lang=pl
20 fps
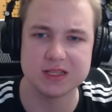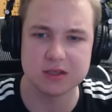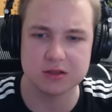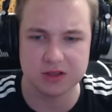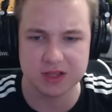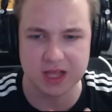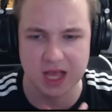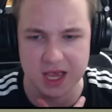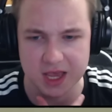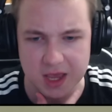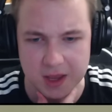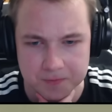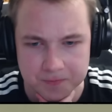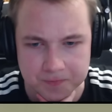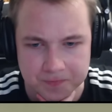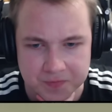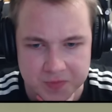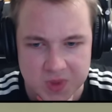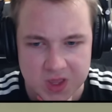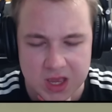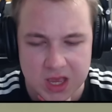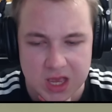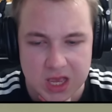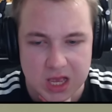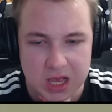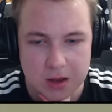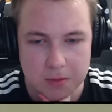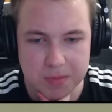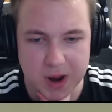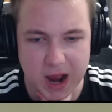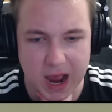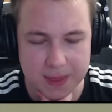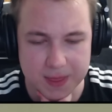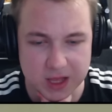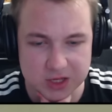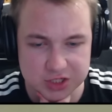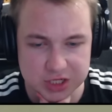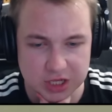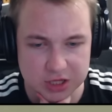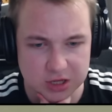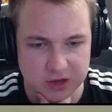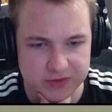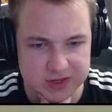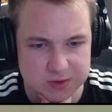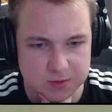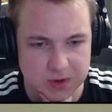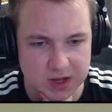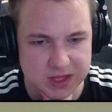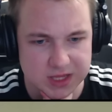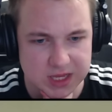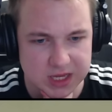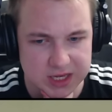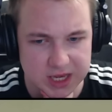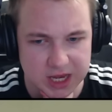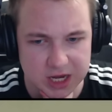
Co to daje? Badacz, dodatkowe składniki.